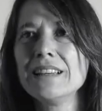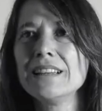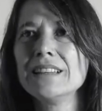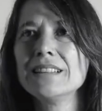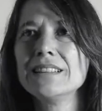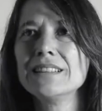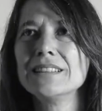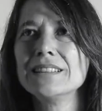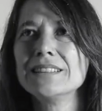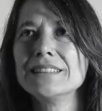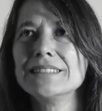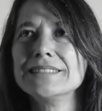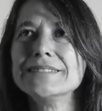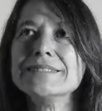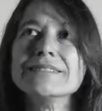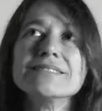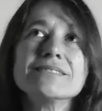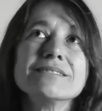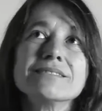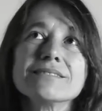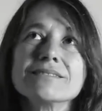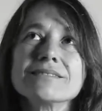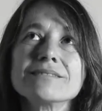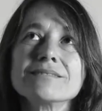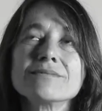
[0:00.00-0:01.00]

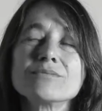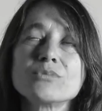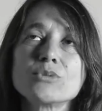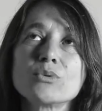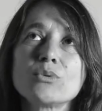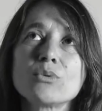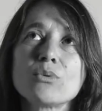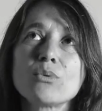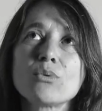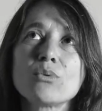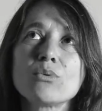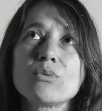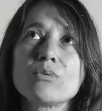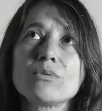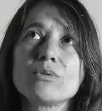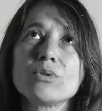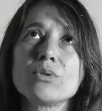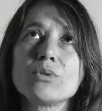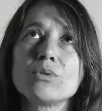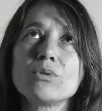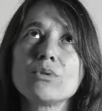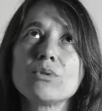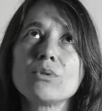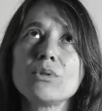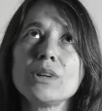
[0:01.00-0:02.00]
Ehm,
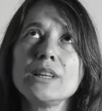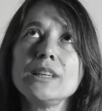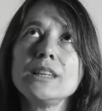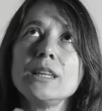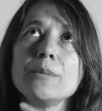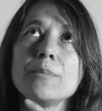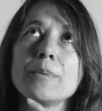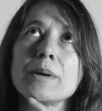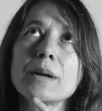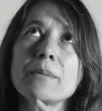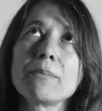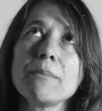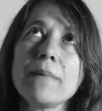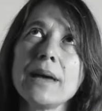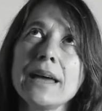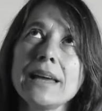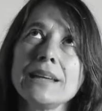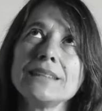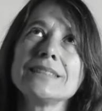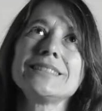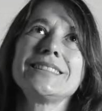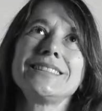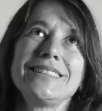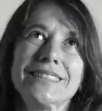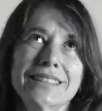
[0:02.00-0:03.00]
quindi per
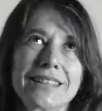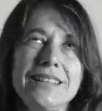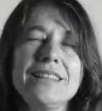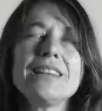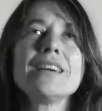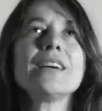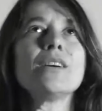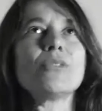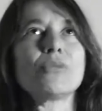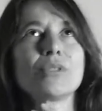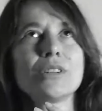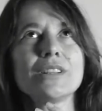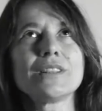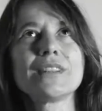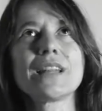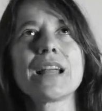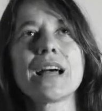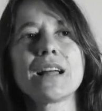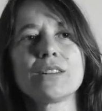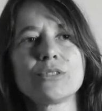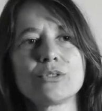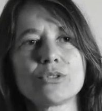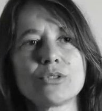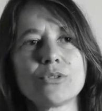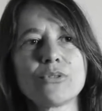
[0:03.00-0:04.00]
me sì, è un
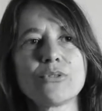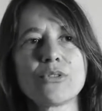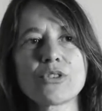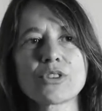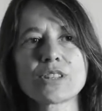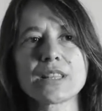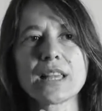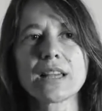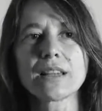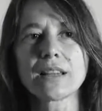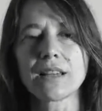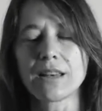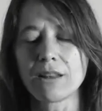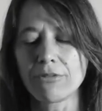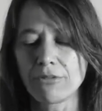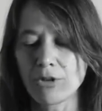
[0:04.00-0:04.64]
ritratto, forse anche la